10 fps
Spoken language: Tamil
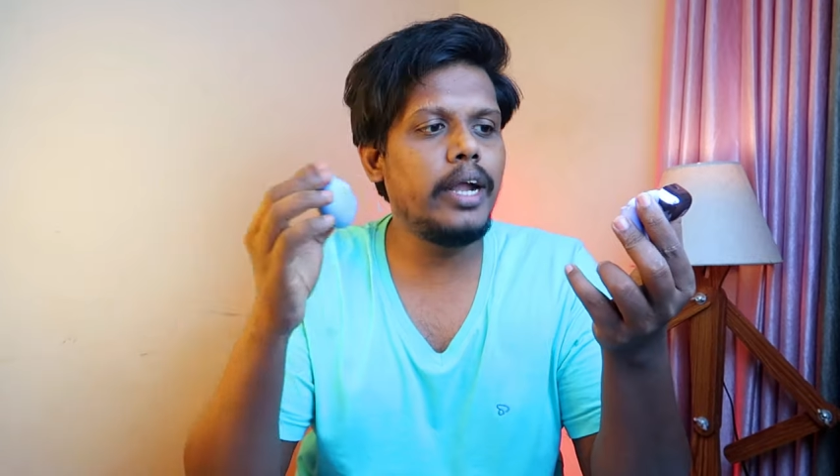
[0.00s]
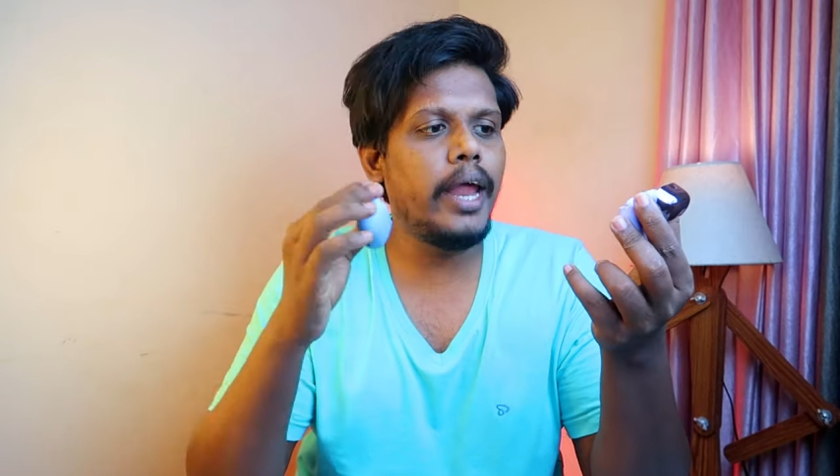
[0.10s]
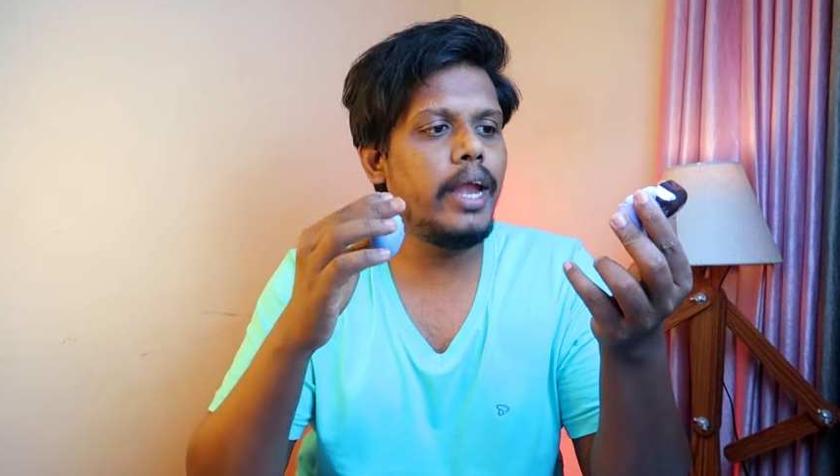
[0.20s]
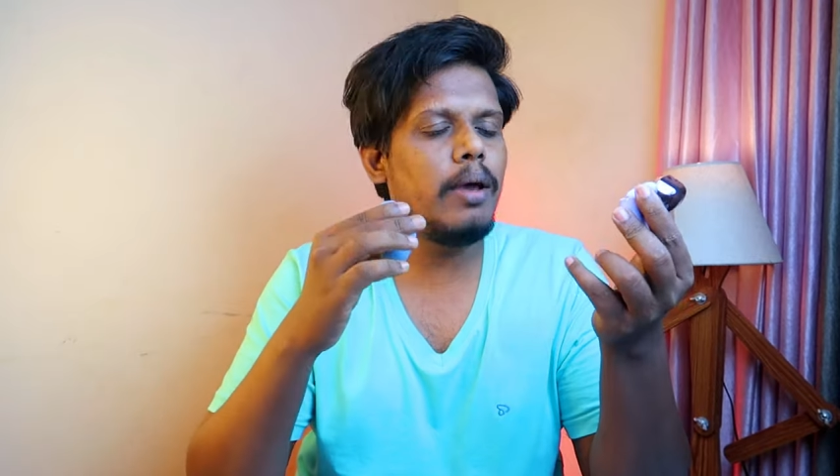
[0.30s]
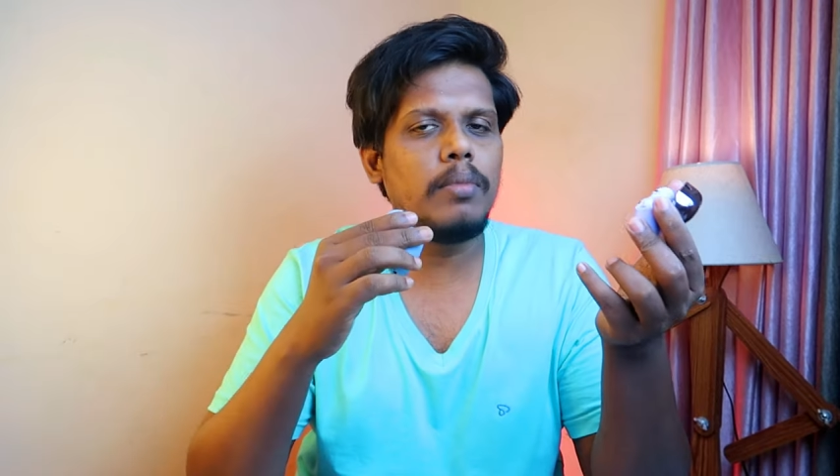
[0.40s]

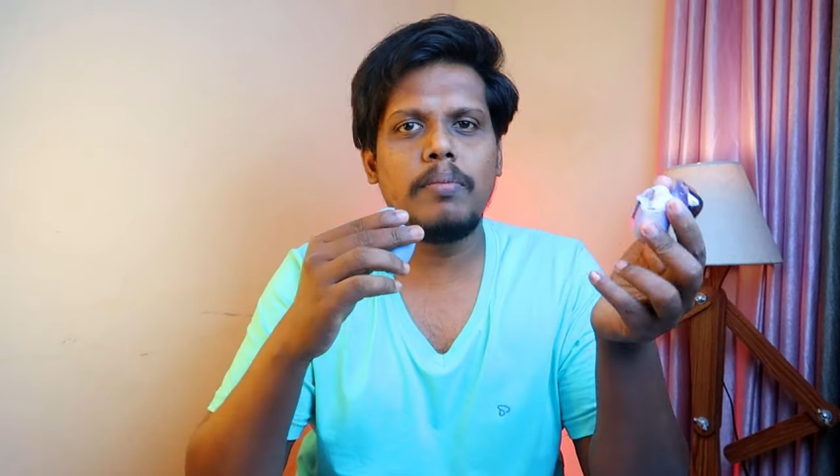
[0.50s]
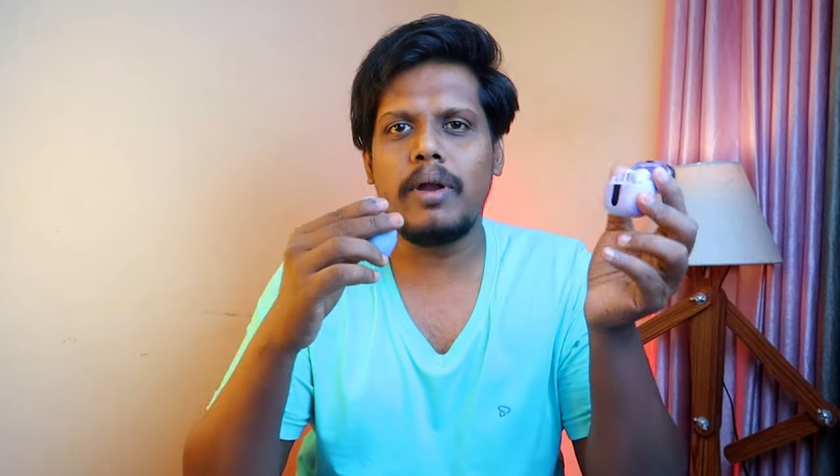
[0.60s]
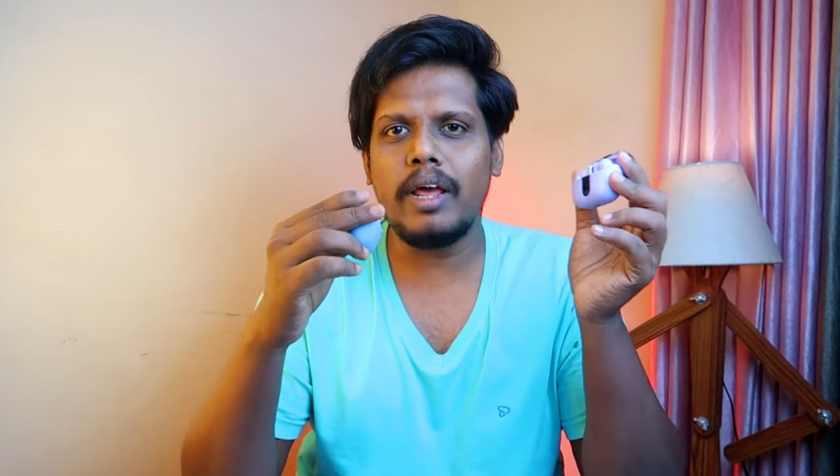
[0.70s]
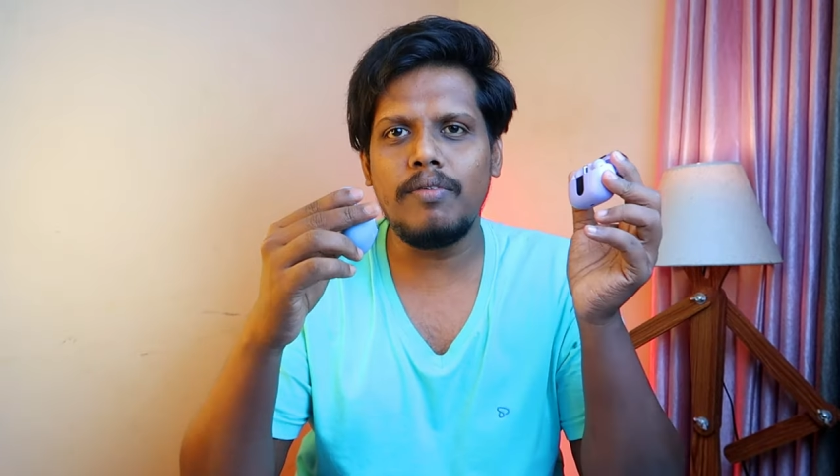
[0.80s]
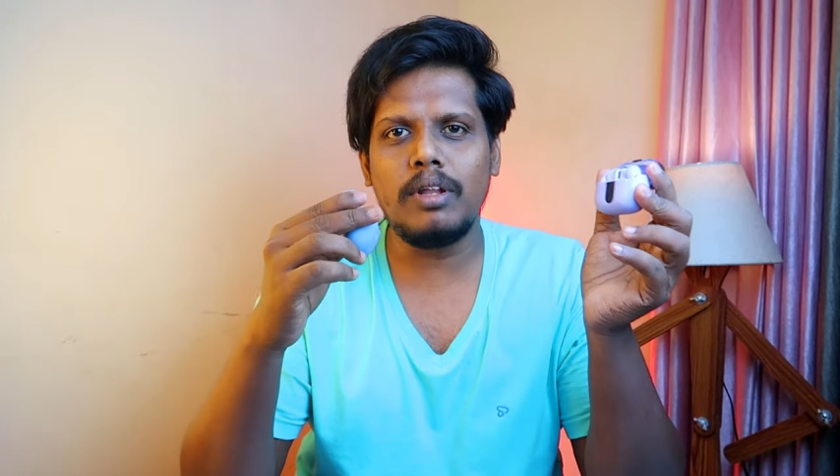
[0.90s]
டென் எம்எம்
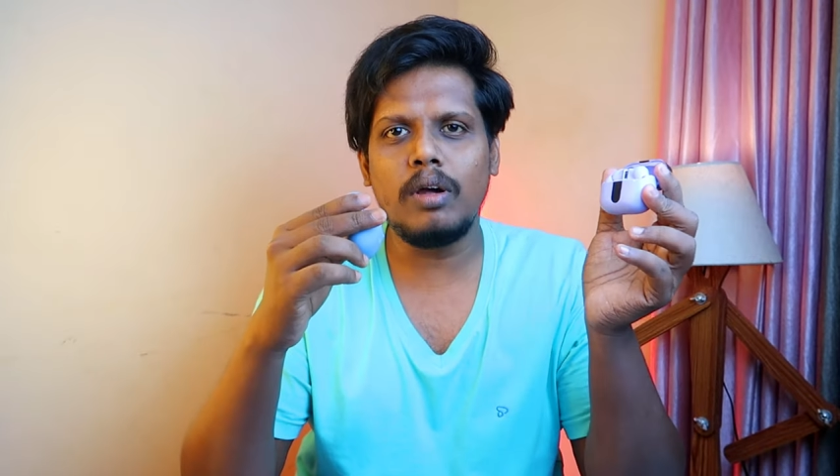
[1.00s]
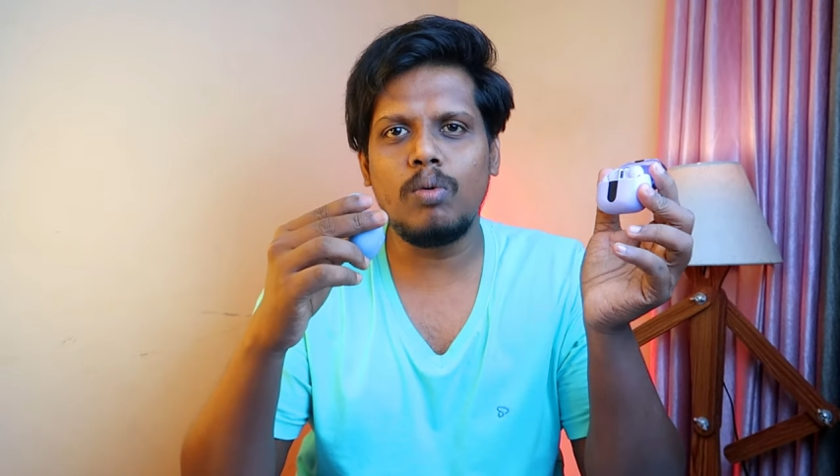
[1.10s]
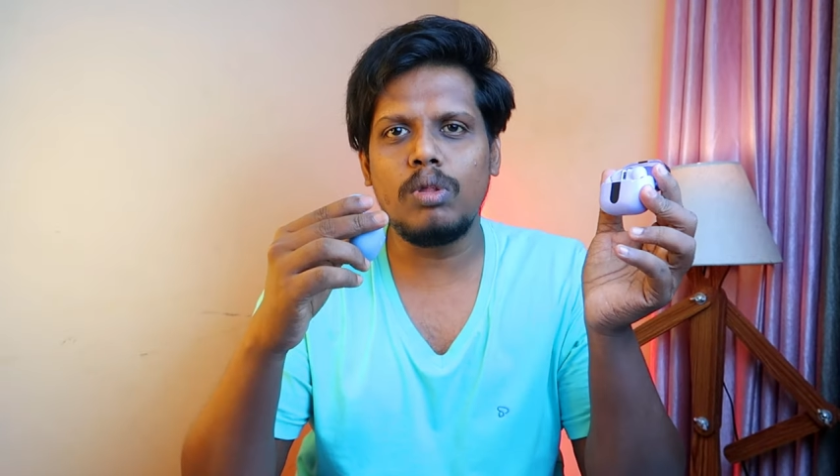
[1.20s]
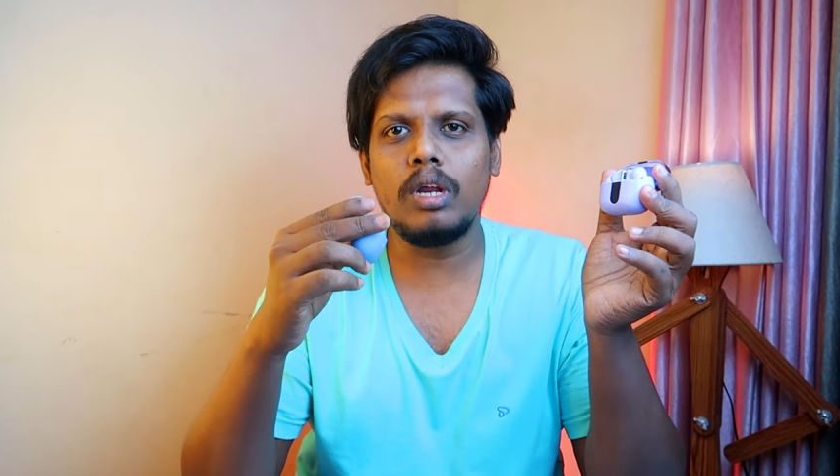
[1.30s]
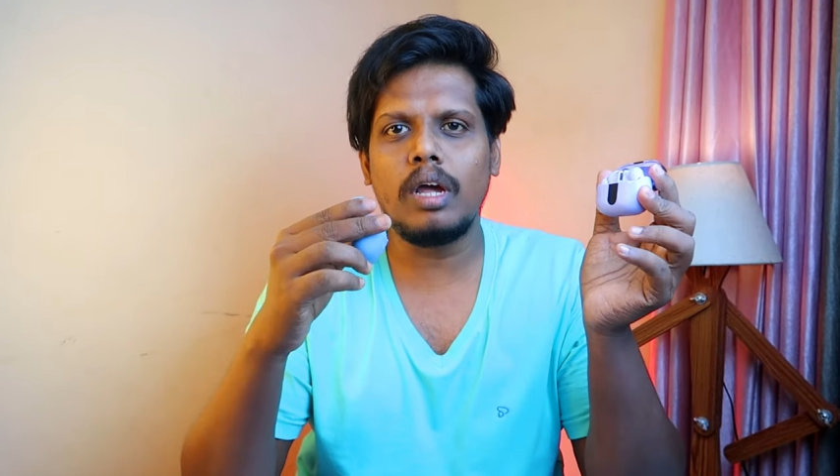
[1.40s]
டிரைவர் தான்
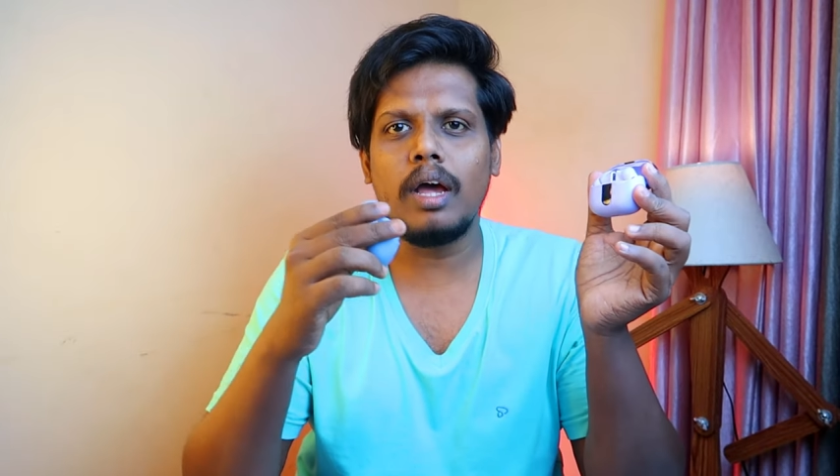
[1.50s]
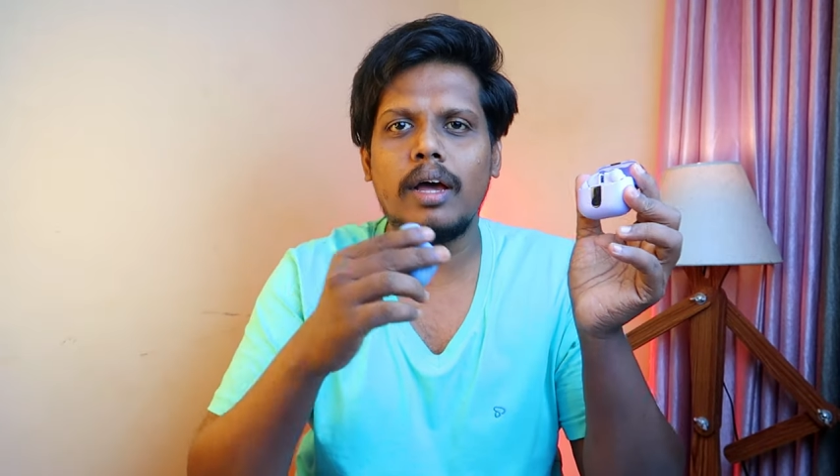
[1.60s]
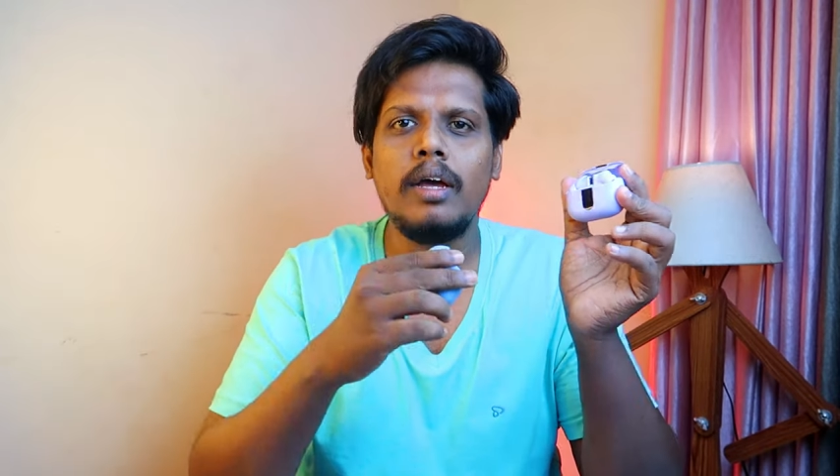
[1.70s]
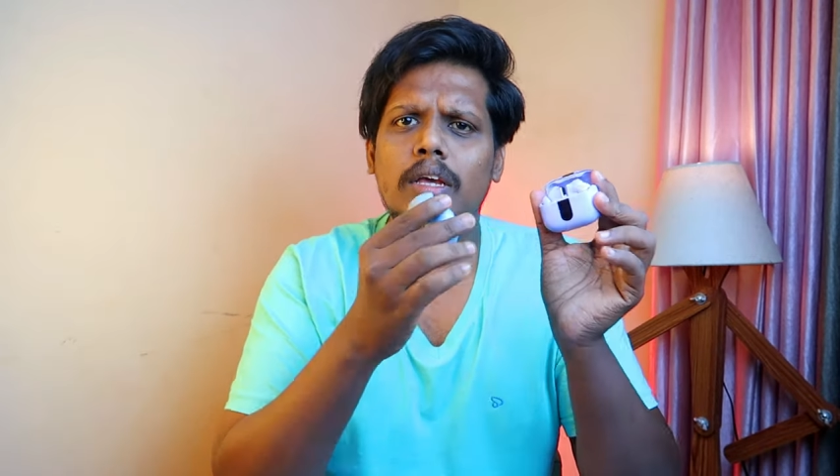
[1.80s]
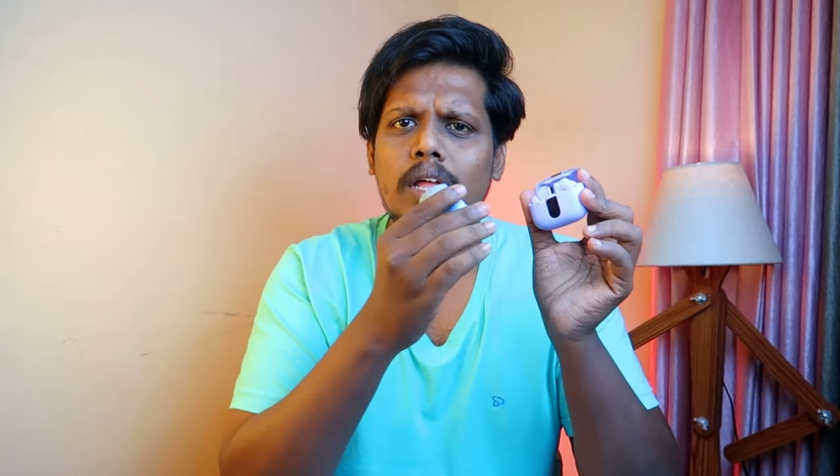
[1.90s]
கொடுத்துருக்காங்க